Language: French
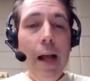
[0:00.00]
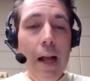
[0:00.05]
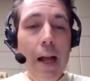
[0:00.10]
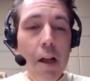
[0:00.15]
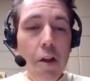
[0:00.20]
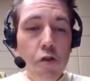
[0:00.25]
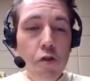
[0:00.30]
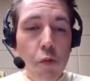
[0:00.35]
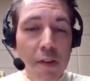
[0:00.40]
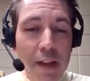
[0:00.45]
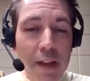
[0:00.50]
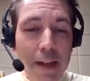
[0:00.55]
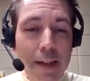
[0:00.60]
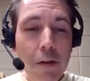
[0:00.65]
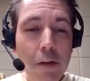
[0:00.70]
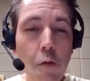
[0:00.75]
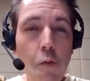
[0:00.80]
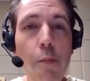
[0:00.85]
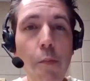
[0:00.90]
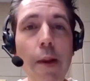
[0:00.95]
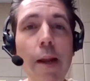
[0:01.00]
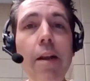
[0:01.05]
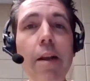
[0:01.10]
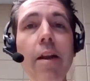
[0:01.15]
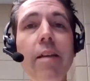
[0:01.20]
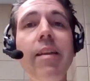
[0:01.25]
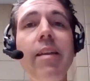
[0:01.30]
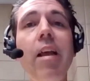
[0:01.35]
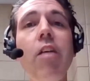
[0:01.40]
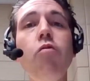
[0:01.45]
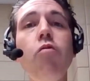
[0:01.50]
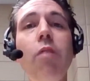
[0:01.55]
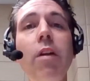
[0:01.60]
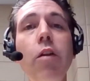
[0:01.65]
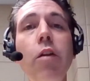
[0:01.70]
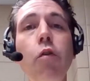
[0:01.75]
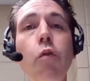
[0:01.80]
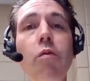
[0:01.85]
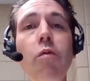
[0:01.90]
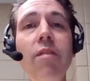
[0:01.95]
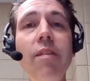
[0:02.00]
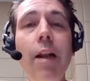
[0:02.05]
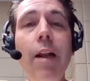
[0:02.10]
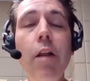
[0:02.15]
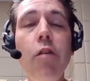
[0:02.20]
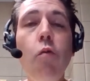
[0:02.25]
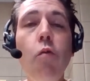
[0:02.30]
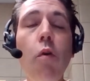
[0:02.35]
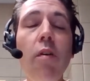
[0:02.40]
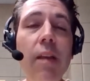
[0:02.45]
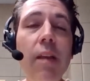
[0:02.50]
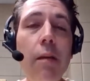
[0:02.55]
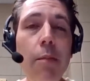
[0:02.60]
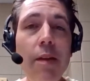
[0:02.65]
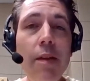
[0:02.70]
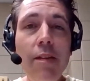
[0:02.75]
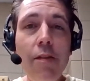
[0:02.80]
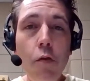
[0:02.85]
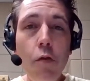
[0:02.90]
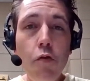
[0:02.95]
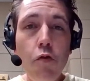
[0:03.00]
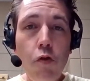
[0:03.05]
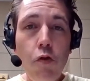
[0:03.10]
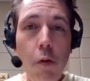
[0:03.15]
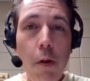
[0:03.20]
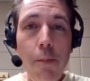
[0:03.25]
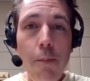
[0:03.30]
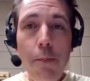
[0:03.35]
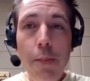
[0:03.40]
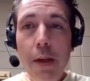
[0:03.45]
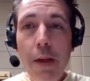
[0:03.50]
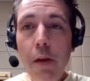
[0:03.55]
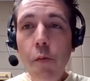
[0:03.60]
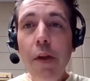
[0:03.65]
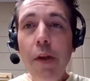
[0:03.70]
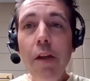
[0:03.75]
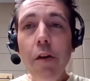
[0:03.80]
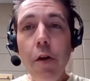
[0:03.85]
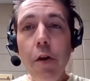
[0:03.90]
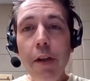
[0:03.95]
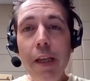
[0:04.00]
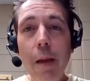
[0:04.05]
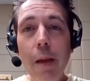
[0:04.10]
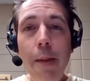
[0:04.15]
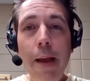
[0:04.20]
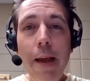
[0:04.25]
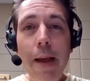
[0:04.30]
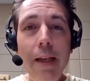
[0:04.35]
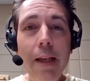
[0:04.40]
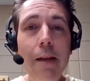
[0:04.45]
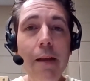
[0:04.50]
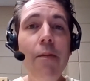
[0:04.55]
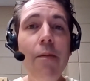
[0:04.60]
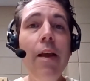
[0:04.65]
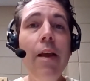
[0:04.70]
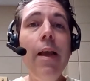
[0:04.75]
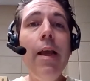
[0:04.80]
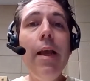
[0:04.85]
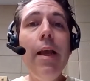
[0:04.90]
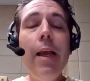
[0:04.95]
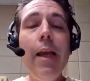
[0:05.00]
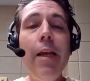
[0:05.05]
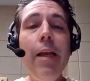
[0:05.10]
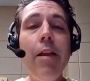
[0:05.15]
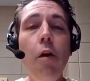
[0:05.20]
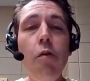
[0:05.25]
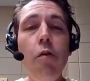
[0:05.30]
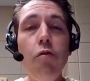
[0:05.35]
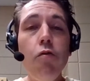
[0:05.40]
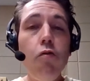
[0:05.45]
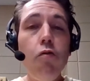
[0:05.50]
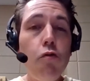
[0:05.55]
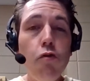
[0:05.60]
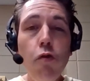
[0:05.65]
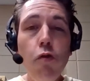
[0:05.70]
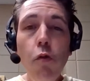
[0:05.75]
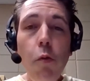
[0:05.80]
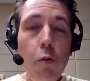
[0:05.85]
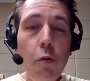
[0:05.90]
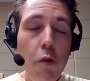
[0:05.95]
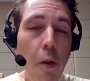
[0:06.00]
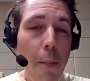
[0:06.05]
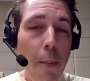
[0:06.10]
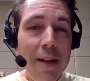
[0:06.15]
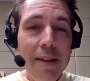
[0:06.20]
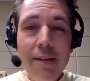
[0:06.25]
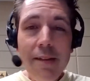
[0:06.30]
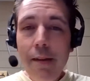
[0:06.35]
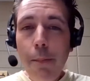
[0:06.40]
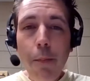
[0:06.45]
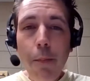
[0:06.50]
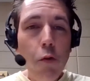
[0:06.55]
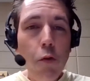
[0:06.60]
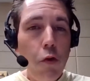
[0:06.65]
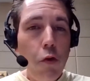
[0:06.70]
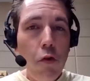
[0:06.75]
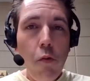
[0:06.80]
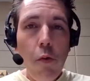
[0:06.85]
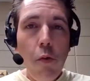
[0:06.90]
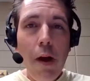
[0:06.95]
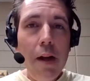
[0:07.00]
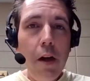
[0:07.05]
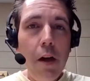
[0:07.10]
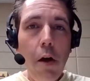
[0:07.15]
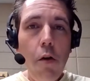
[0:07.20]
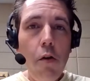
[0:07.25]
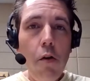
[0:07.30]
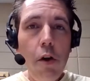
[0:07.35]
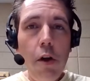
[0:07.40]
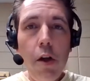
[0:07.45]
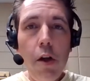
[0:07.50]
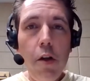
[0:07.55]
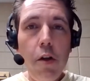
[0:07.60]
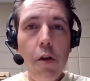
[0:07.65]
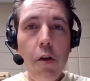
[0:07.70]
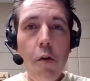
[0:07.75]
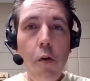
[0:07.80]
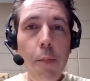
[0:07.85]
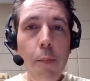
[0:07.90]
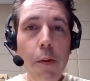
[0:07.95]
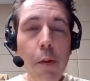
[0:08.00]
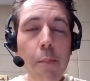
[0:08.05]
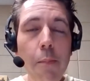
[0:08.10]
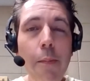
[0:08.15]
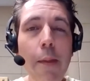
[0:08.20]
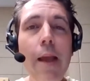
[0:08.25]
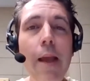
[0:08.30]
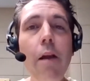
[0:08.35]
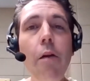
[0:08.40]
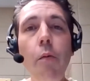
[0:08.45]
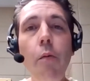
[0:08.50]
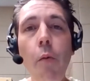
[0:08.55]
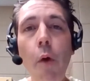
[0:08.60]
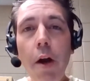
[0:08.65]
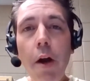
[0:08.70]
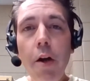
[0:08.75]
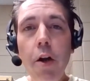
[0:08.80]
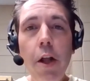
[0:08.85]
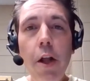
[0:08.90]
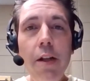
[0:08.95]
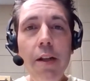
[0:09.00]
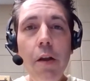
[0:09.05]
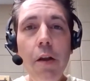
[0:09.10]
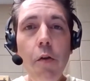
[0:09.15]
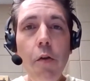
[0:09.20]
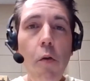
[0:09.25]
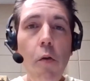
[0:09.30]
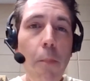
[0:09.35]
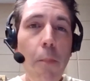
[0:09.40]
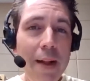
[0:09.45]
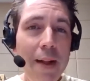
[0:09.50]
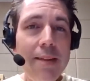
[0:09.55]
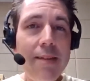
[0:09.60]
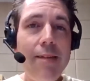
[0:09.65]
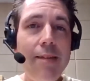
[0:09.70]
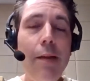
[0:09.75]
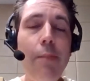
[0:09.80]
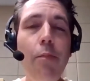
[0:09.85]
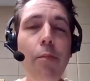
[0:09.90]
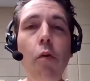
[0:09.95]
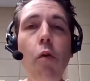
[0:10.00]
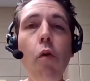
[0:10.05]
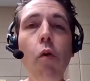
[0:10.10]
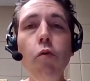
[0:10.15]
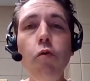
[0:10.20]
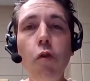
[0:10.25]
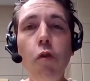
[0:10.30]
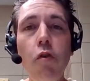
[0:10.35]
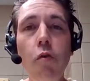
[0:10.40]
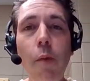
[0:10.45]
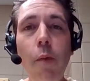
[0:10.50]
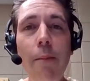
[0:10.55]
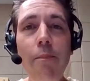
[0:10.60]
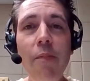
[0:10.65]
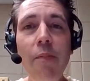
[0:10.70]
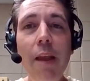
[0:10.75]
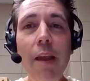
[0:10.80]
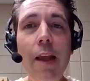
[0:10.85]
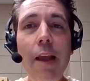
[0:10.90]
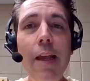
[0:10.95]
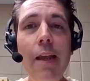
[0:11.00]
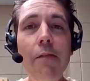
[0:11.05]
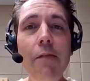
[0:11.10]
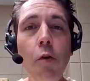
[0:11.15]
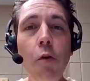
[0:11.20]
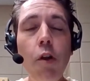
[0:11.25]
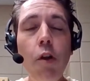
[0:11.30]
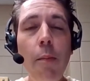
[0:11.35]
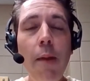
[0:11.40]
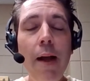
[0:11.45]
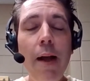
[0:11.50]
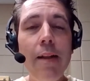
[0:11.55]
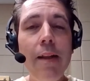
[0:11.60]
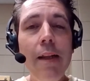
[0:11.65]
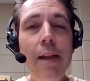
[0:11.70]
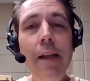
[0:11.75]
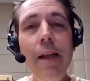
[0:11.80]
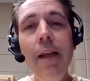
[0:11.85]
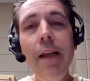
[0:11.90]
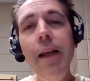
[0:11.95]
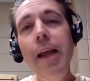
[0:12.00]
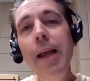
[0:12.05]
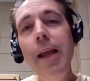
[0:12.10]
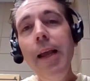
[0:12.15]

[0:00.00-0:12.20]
En 62, 1962, c'est la troisième édition du tournoi pee de Québec. Et donc, Turceau ne participe pas au tournoi encore euh, au pee mais Rockland, eux, participent au tournoi et ils vont demander